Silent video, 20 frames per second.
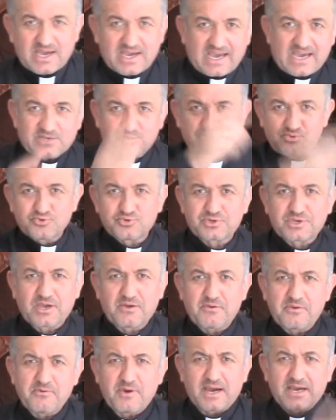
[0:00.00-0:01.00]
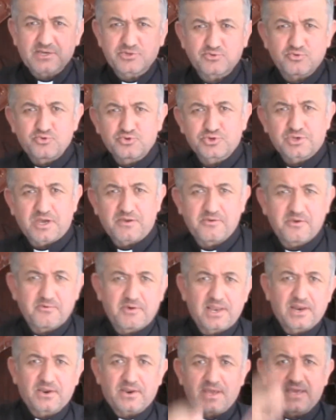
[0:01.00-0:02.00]
Jesús, que viva Jesús, que
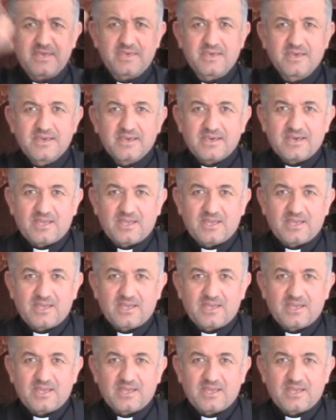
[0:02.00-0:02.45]
viva el rey.